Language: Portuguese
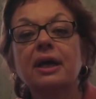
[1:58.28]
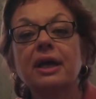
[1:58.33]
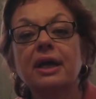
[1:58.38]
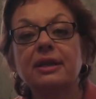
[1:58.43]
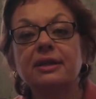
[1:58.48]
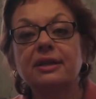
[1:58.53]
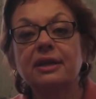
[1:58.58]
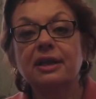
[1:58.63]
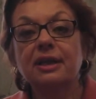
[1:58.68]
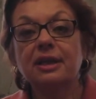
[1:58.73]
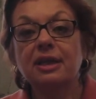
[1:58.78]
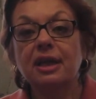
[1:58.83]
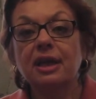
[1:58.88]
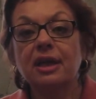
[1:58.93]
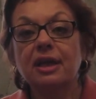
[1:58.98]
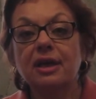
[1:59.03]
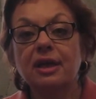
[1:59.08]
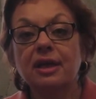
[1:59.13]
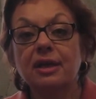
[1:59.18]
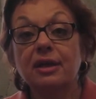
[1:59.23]
a ter
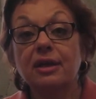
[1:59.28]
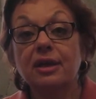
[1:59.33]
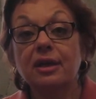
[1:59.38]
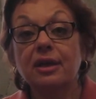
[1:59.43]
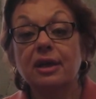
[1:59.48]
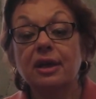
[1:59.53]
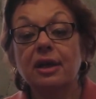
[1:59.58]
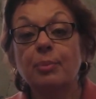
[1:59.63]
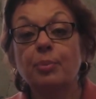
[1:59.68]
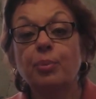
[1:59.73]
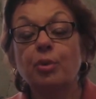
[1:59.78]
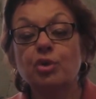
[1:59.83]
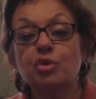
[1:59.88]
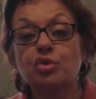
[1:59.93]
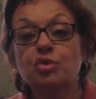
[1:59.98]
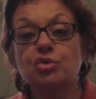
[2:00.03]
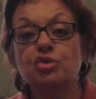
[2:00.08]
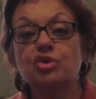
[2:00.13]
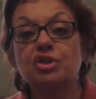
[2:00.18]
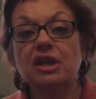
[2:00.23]
apoio
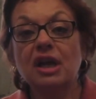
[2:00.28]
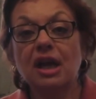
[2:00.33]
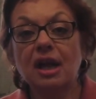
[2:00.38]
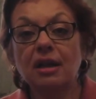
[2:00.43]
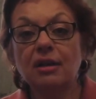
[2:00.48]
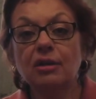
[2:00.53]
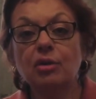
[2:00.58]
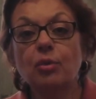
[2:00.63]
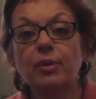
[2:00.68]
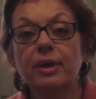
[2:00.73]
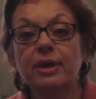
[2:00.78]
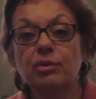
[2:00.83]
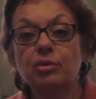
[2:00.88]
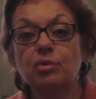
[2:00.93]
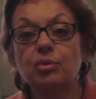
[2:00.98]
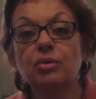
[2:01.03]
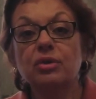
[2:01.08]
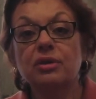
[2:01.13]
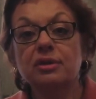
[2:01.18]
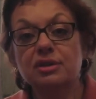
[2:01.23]
social
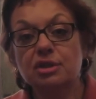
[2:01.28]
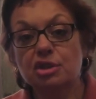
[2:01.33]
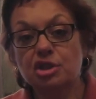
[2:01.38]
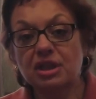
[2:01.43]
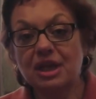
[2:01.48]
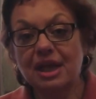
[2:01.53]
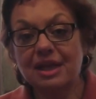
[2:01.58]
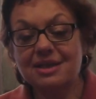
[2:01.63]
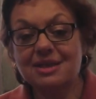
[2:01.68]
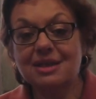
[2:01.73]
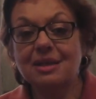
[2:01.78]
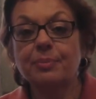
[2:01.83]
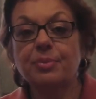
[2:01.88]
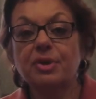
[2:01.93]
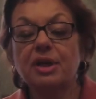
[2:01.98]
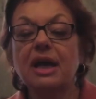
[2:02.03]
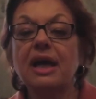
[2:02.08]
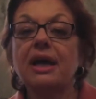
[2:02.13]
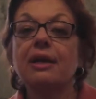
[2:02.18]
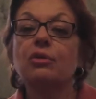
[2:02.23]
quando se está
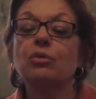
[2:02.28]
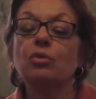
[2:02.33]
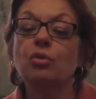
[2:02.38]
desempregado,